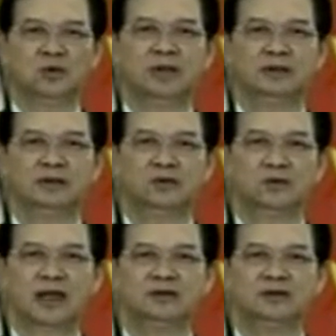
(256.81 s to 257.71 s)
quyền của
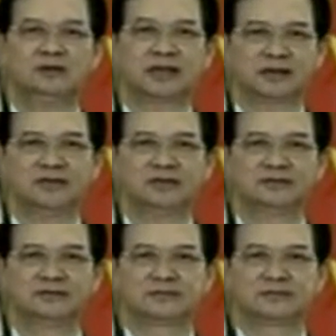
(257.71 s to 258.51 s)
các nước thành viên.